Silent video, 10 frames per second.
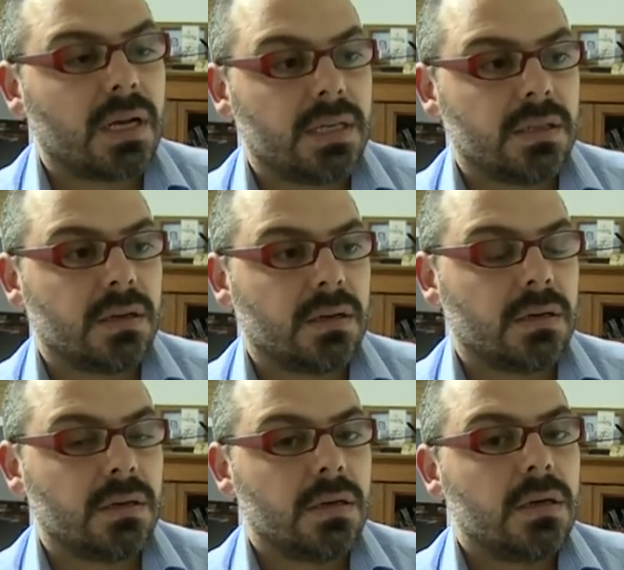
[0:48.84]
مع
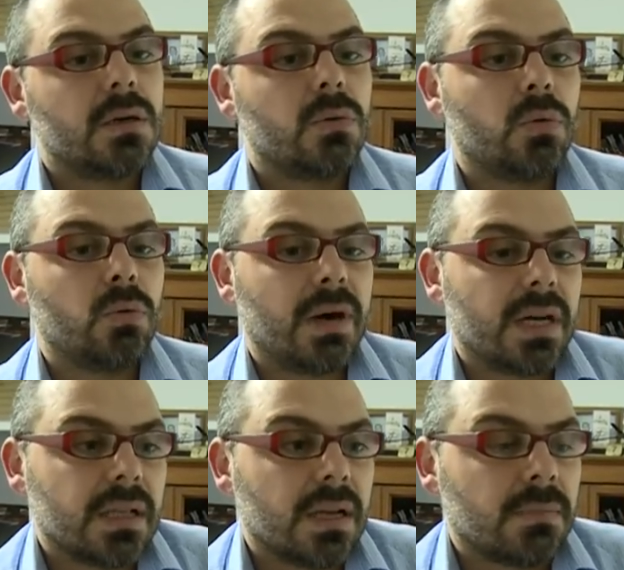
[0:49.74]
الاداره
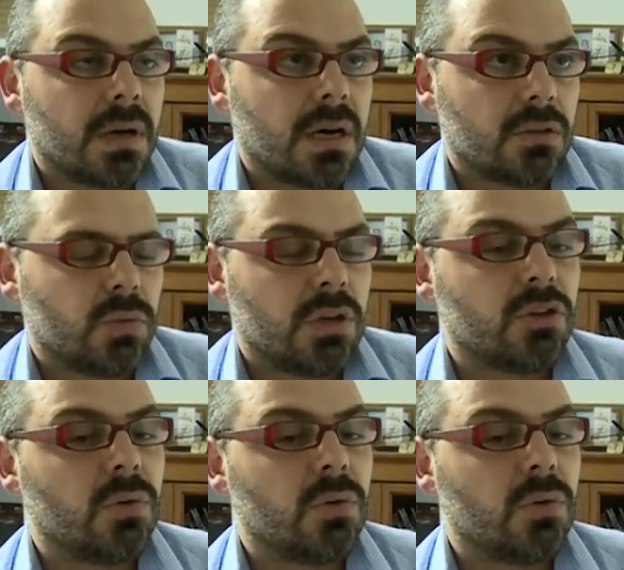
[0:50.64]
وبعد لهلا ما اعطونا